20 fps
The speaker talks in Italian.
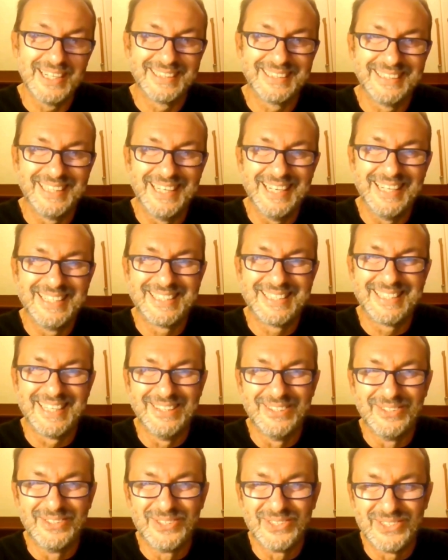una
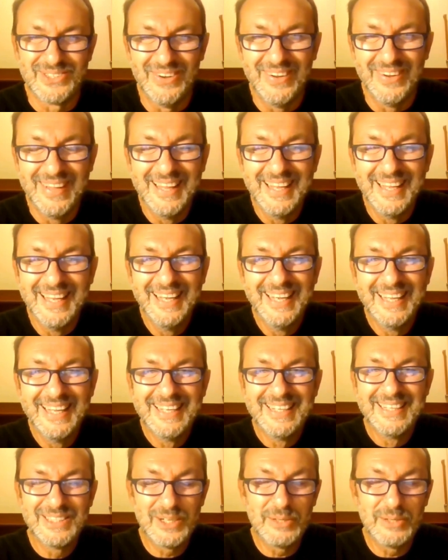certezza, non so.
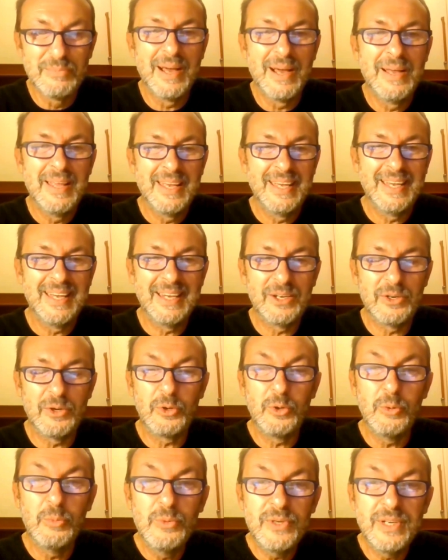insomma,
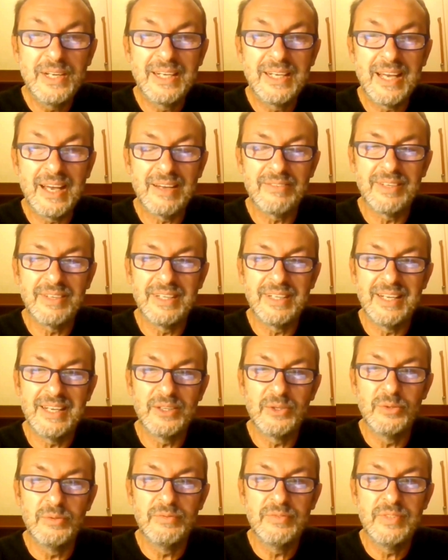ecco, comunicava
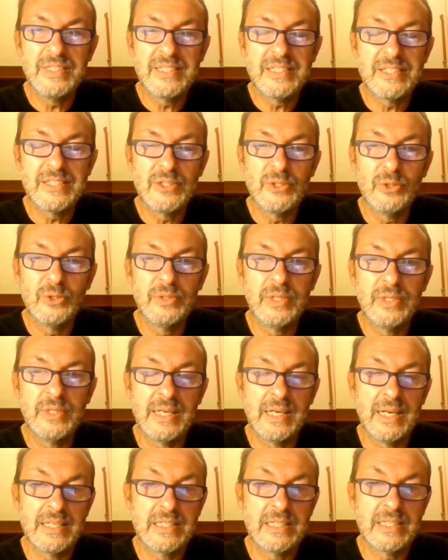la
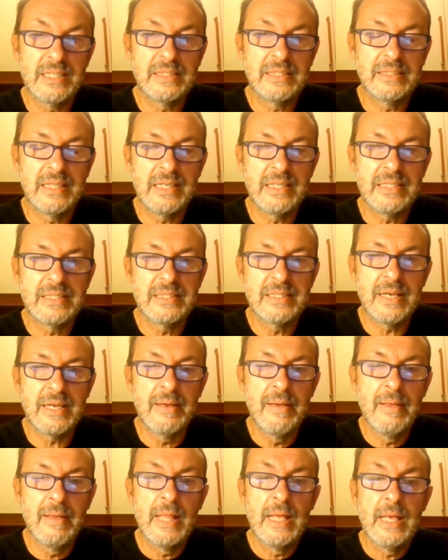convinzione, la
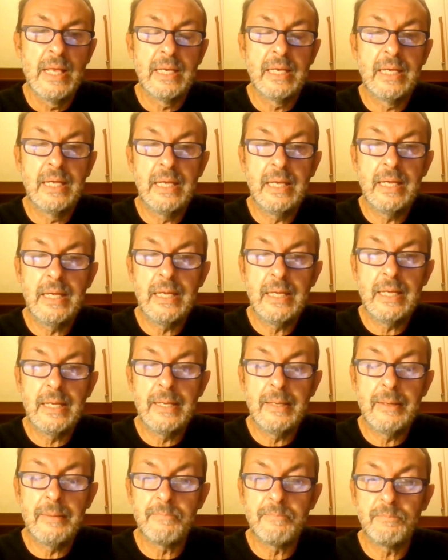certezza
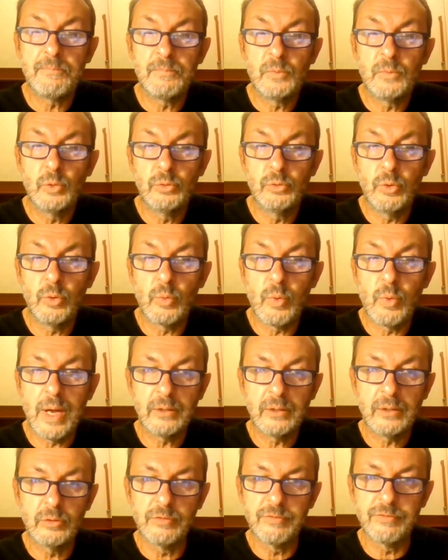che mh, tutto
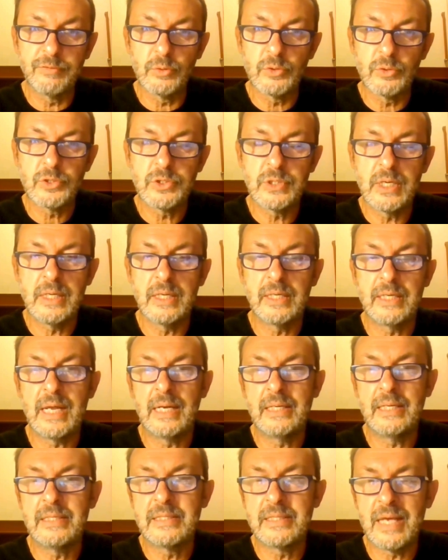quanto fosse
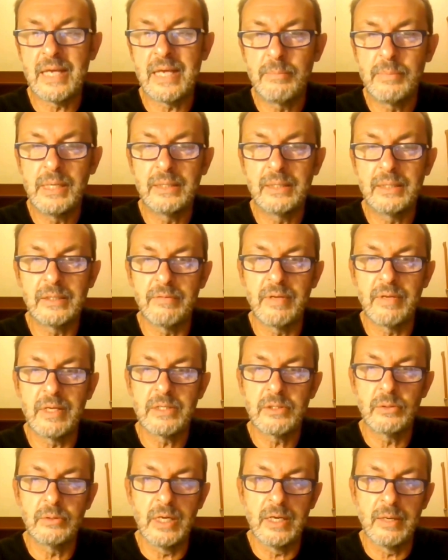realizzabile
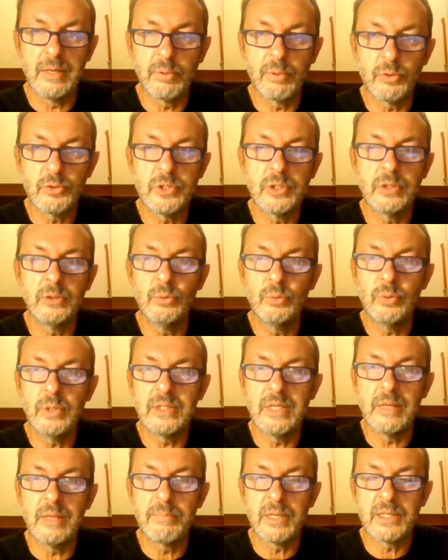attraverso delle
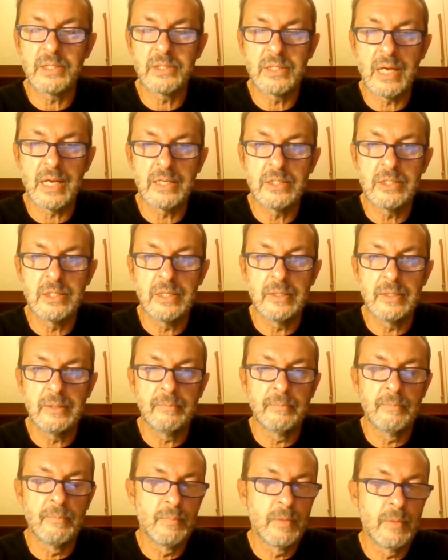procedure, dei
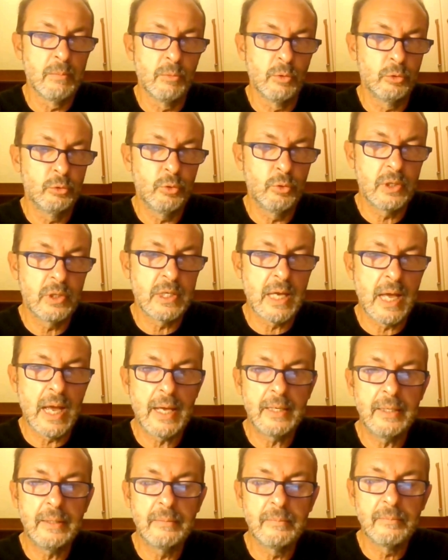passaggi molto
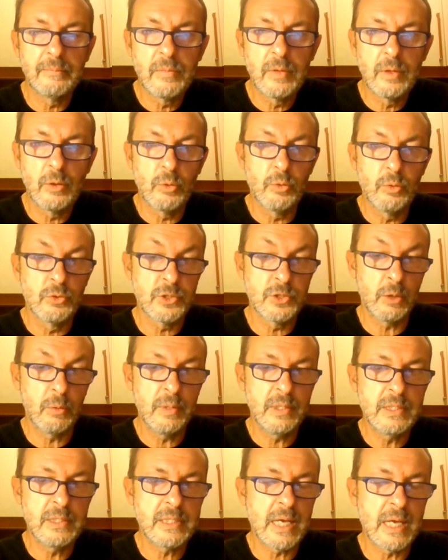chiari,
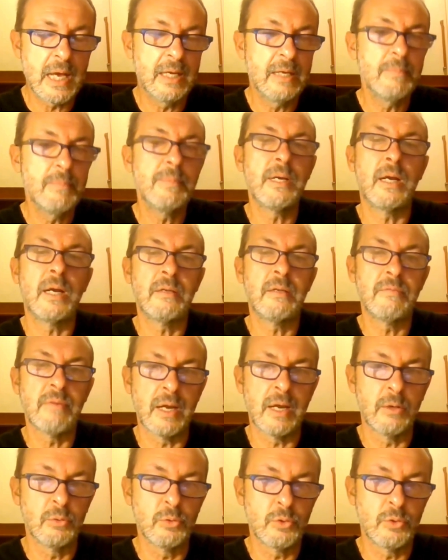conseguenziali per
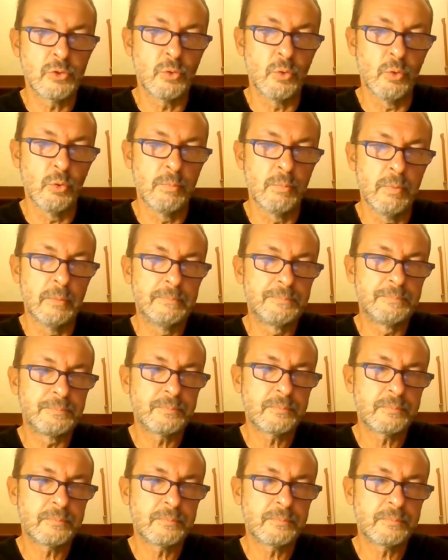arrivare a uno scopo.